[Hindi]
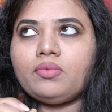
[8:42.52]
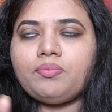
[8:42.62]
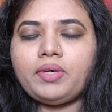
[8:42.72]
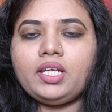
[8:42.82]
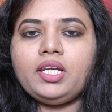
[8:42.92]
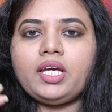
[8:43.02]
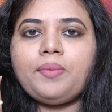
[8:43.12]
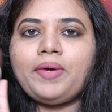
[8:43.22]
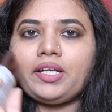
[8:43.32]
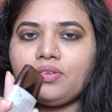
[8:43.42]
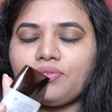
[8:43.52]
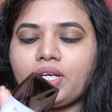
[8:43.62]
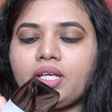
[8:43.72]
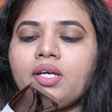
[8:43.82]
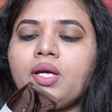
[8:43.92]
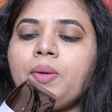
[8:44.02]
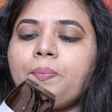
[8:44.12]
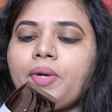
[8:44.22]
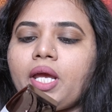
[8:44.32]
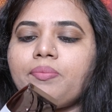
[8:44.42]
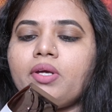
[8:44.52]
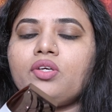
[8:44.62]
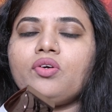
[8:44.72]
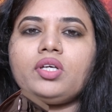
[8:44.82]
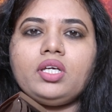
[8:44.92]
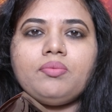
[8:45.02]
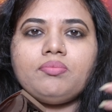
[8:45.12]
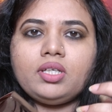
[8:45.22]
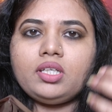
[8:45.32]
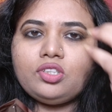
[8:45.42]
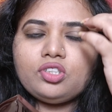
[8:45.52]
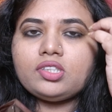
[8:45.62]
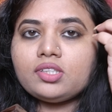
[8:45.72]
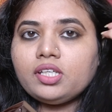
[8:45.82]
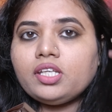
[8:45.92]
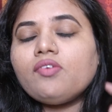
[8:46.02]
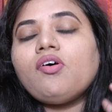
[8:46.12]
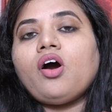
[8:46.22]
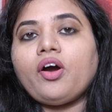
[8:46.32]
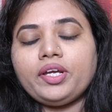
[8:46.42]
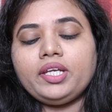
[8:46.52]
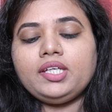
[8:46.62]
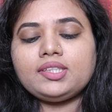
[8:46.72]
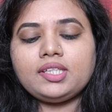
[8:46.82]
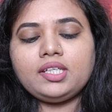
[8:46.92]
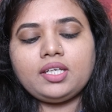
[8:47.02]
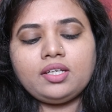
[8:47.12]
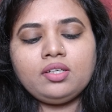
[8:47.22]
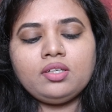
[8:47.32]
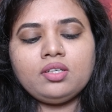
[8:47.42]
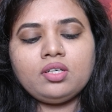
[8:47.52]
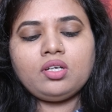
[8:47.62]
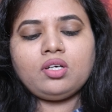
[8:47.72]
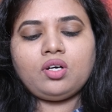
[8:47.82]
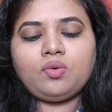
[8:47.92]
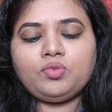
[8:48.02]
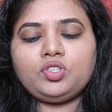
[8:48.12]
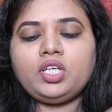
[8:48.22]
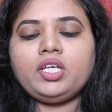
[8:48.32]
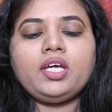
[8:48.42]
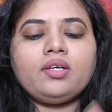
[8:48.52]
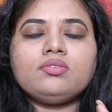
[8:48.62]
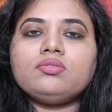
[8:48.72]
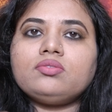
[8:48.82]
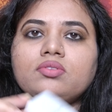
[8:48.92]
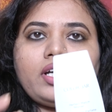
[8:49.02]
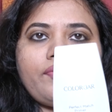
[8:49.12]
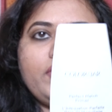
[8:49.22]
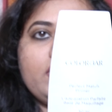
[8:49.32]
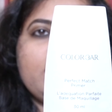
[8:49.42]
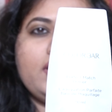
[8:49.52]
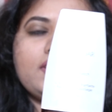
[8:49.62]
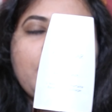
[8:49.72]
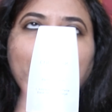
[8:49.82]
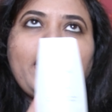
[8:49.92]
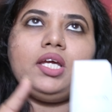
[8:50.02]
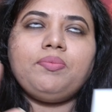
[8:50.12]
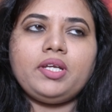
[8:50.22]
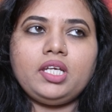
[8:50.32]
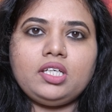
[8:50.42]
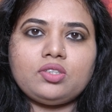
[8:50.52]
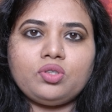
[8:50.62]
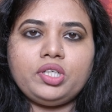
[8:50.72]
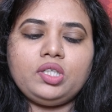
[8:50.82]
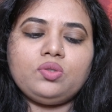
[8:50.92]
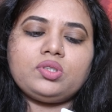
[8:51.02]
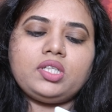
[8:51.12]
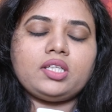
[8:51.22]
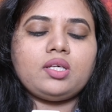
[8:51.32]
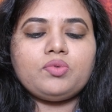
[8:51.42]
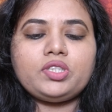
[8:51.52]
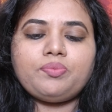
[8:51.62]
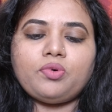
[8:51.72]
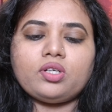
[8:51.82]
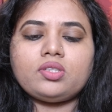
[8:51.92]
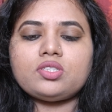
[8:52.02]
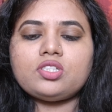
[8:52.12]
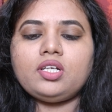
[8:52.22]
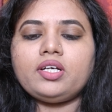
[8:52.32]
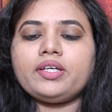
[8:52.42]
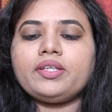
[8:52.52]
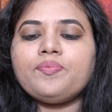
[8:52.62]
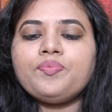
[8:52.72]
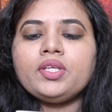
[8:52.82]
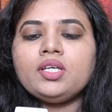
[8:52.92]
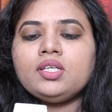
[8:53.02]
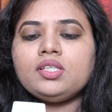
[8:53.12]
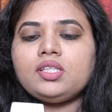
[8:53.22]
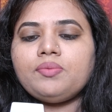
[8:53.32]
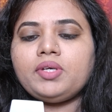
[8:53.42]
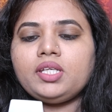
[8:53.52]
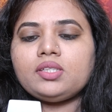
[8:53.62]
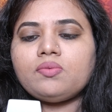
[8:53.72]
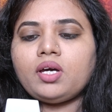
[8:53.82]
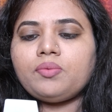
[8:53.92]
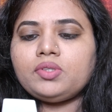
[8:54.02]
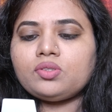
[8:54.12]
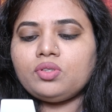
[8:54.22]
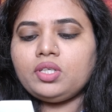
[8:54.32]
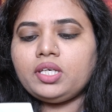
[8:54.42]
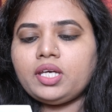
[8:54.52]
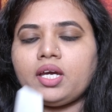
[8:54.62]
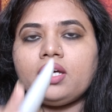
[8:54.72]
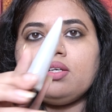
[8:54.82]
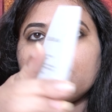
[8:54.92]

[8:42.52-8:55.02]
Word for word: मैंने लिया मेटिफाई प्राइमर क्योंकि मेरी जो स्किन है वो ऑयली स्किन है और मुझे ये काफ़ी अच्छा इसके पहले ही मैंने इसको यूज़ किया था मुझे बहुत अच्छा लगा था इसलिए मैंने इस बार भी इसको लिया है